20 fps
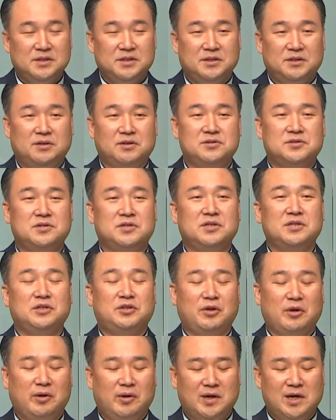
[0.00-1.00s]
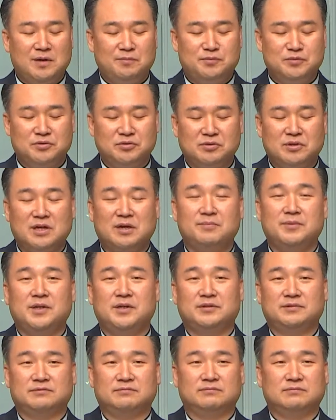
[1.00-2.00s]
영적인 대화가
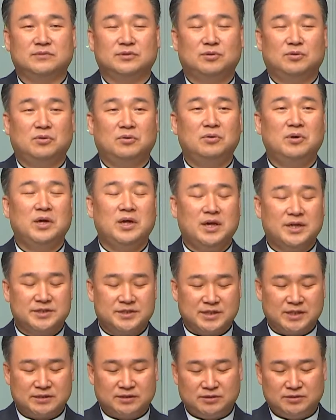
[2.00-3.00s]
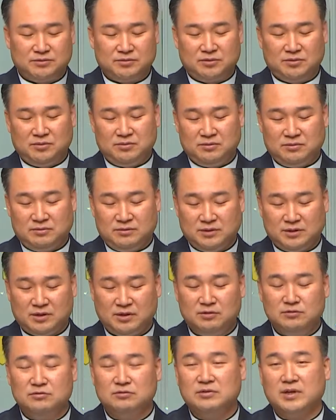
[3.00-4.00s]
부족하면 오해가 싹트고
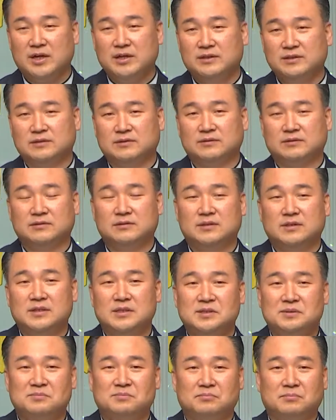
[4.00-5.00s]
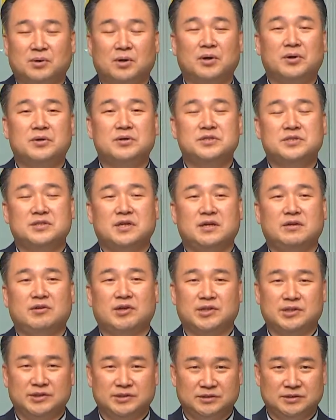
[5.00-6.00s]
결국에는 멀어지게
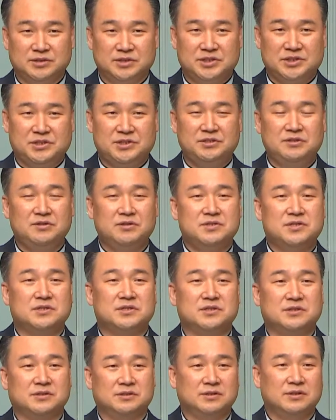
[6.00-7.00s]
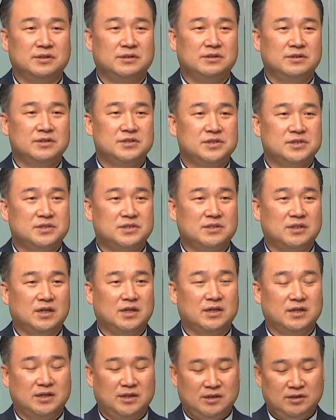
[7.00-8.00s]
되는 식어지는
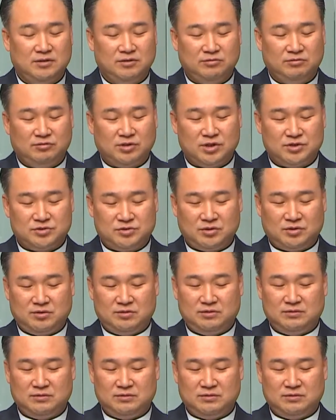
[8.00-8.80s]
신앙이 되죠.